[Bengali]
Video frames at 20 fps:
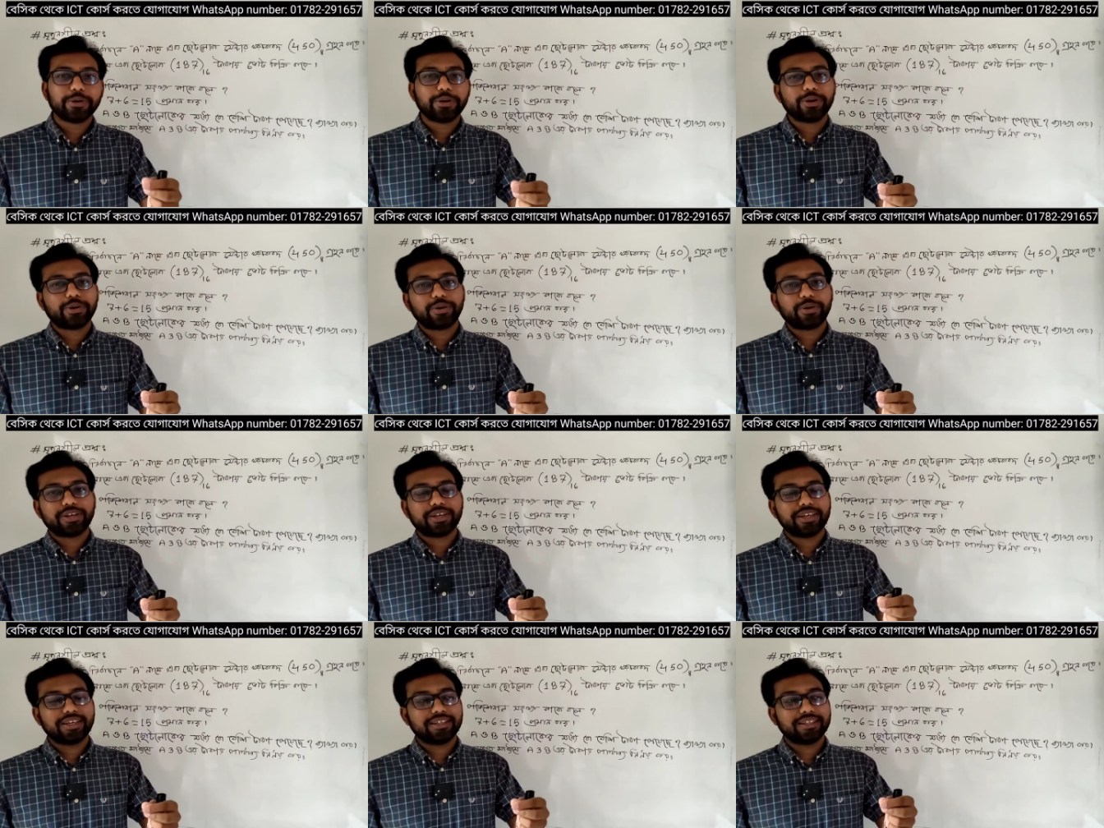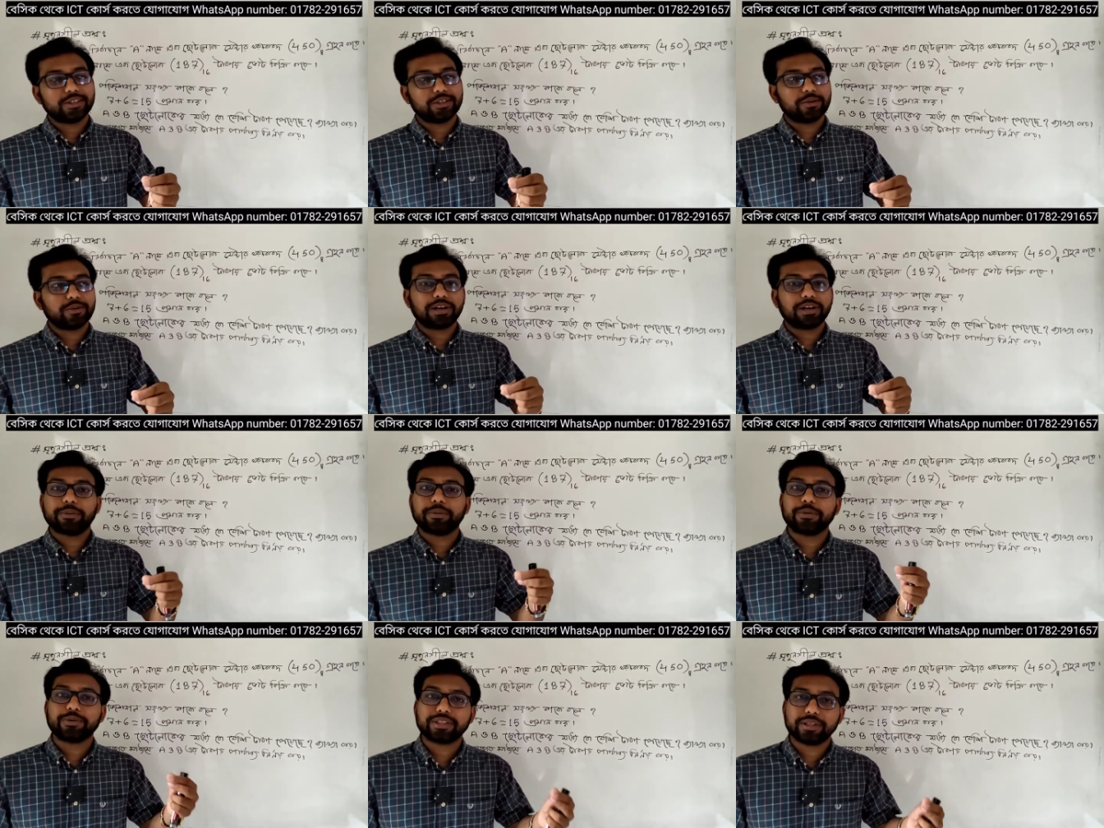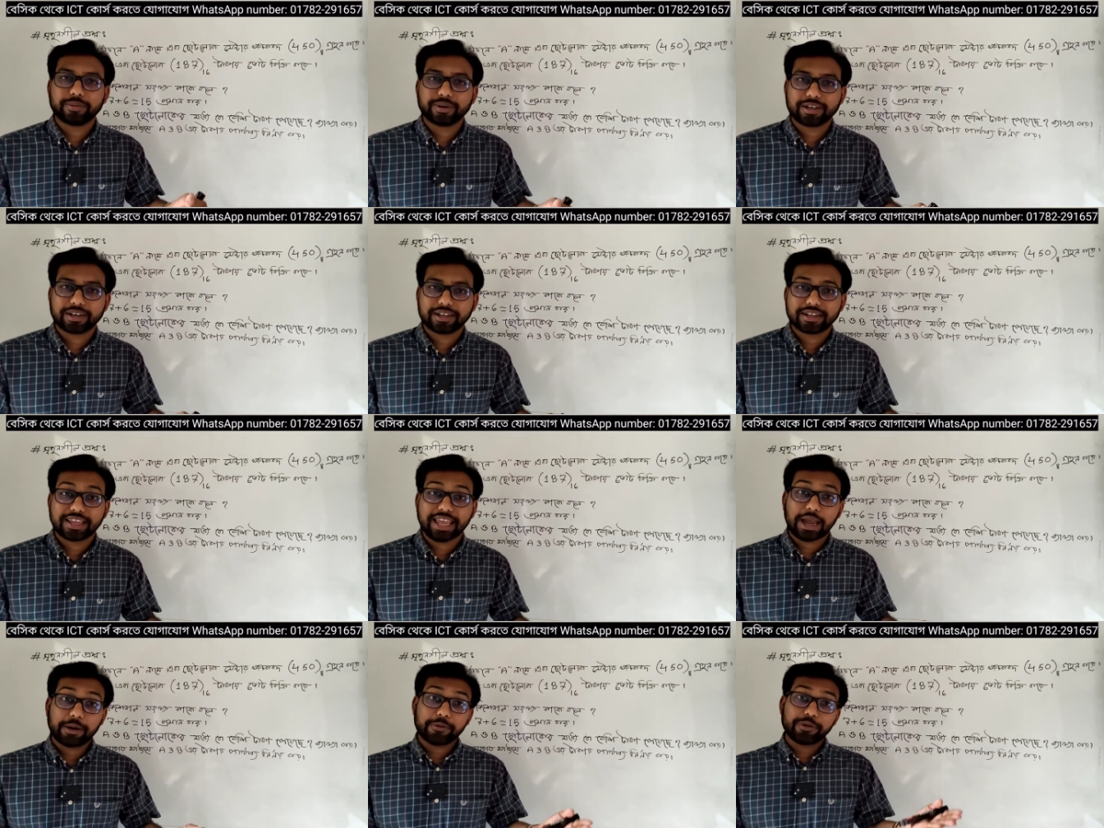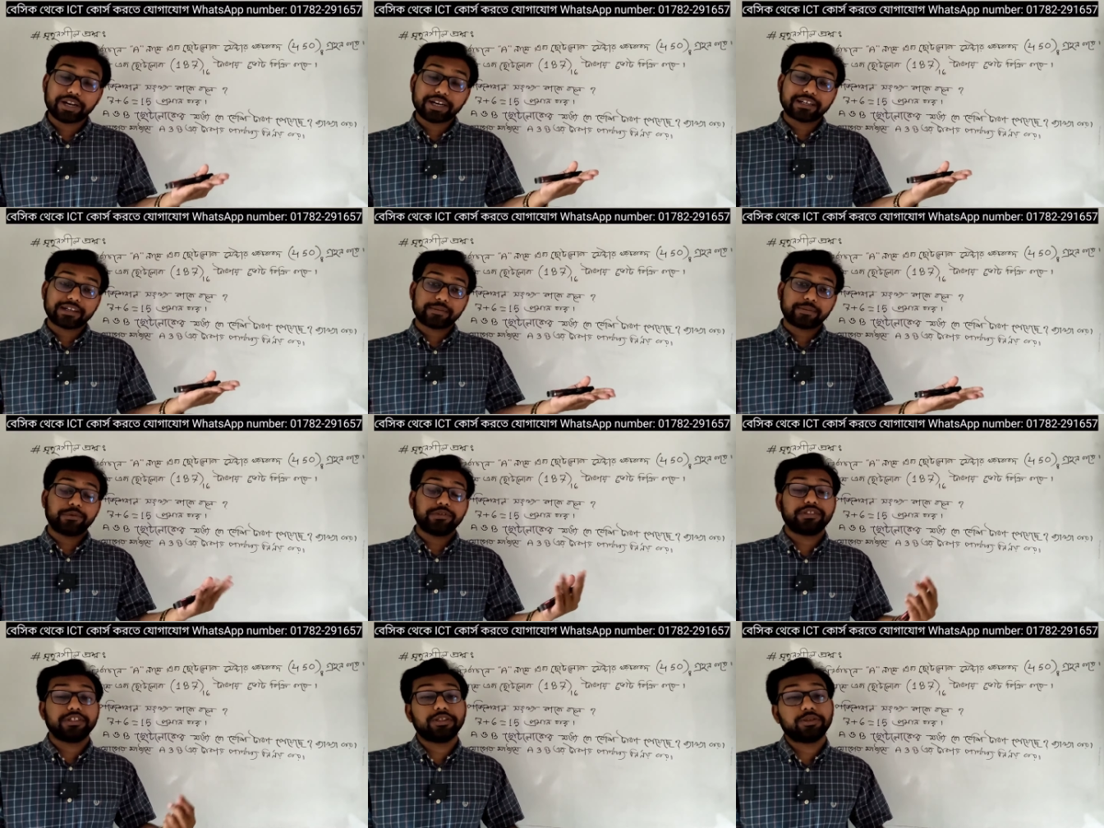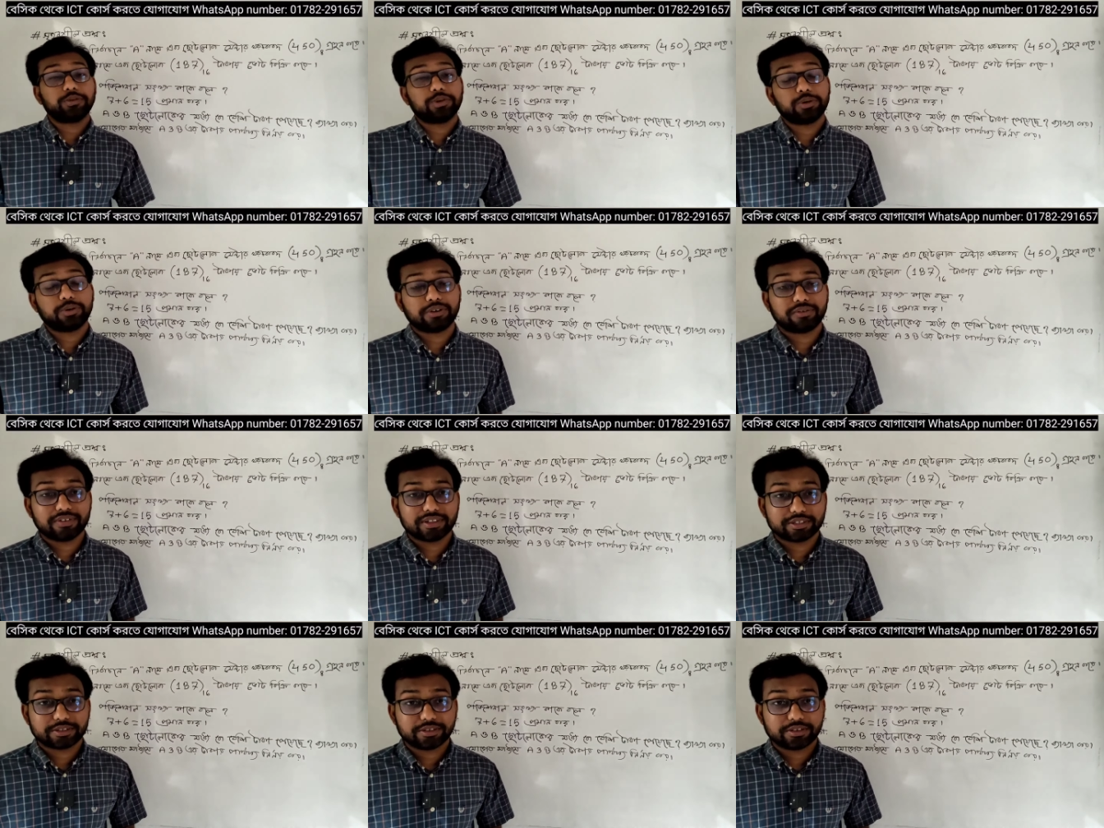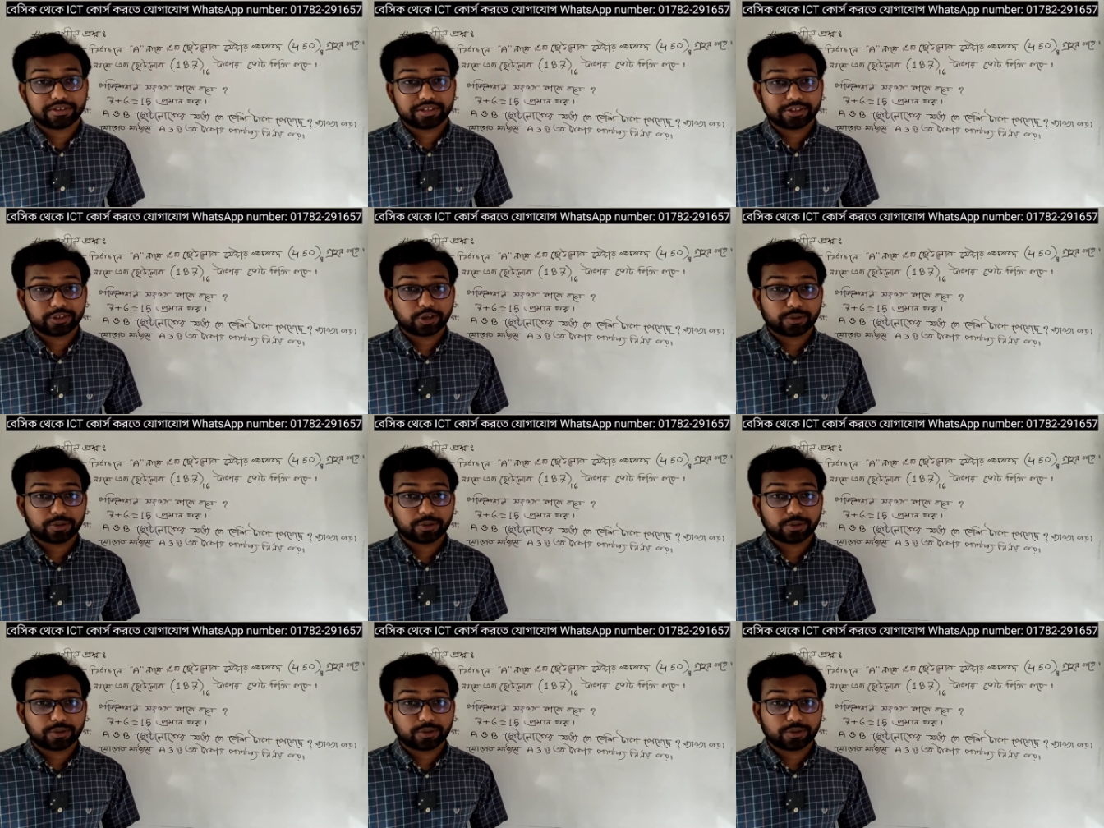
মনে করে কি যে তুমি মানে ভোট দিবা না এমন একটা পরিস্থিতি তৈরি করে ফেলছো